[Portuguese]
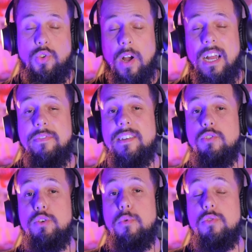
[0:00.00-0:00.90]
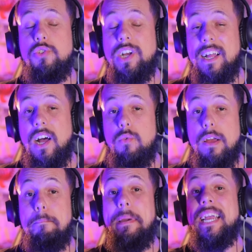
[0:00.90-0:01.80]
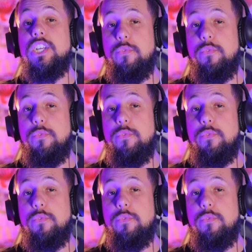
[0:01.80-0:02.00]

Só que a visão de mundo de cada um é bem